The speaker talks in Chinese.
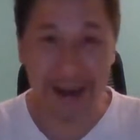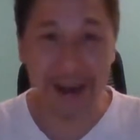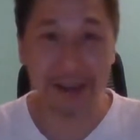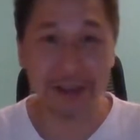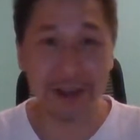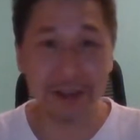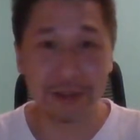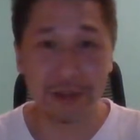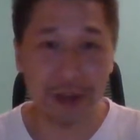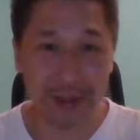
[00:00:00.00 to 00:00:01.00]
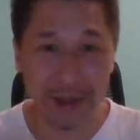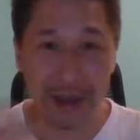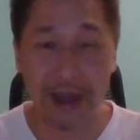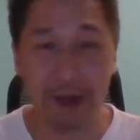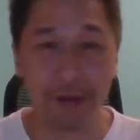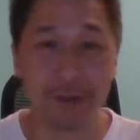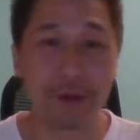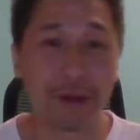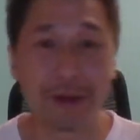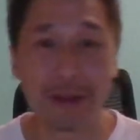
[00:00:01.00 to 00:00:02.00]
让它上市的话，再搞一
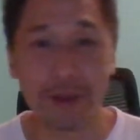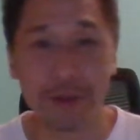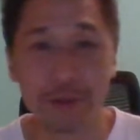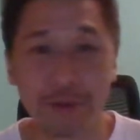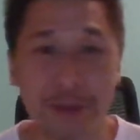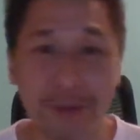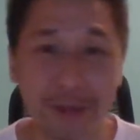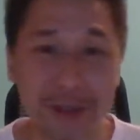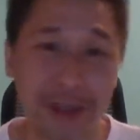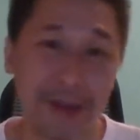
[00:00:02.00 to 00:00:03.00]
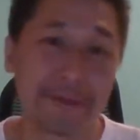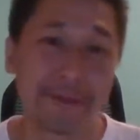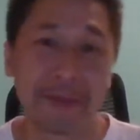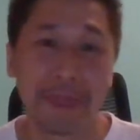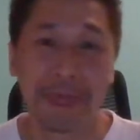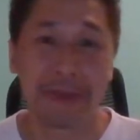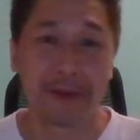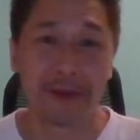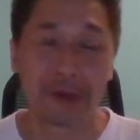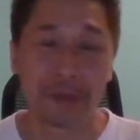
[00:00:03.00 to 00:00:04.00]
波的话，又输一波钱，
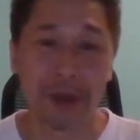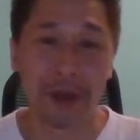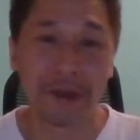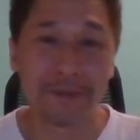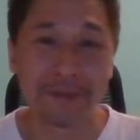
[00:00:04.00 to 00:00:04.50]
对不对？